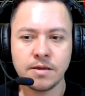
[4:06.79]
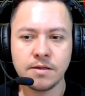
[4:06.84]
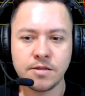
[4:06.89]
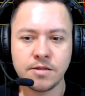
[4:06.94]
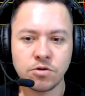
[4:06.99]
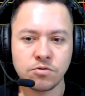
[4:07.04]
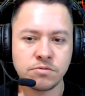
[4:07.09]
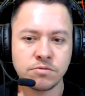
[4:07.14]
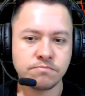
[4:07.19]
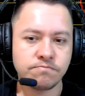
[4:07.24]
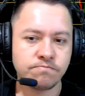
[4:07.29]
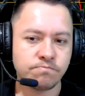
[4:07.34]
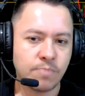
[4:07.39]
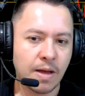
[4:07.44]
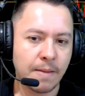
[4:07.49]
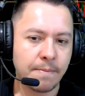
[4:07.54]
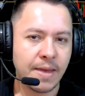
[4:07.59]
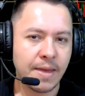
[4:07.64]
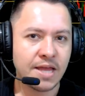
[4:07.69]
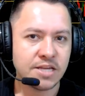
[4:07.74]
Então,
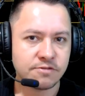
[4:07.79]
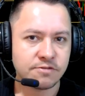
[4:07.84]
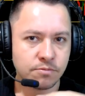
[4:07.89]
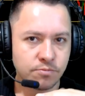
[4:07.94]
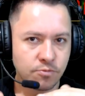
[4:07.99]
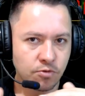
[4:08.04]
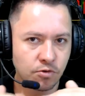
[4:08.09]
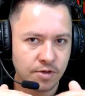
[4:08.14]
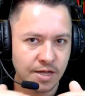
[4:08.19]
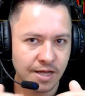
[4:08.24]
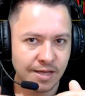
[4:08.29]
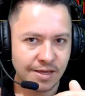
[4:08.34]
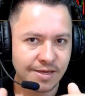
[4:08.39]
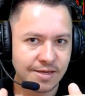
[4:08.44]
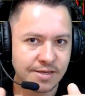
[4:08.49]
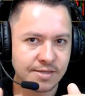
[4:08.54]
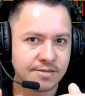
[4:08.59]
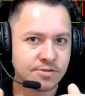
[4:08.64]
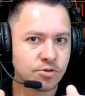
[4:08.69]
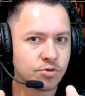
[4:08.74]
uma média, vamos colocar
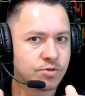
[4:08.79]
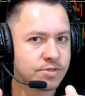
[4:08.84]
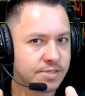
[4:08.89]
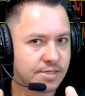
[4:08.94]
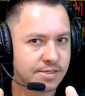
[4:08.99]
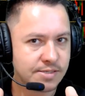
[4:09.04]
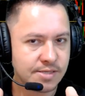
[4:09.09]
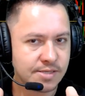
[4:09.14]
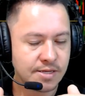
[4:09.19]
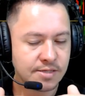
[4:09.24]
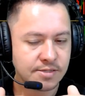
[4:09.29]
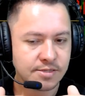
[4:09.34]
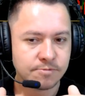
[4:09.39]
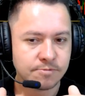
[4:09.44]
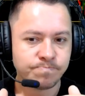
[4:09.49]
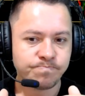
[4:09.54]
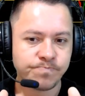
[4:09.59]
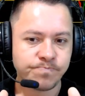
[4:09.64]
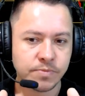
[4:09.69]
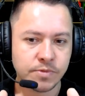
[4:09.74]
15 ou
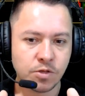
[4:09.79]
16.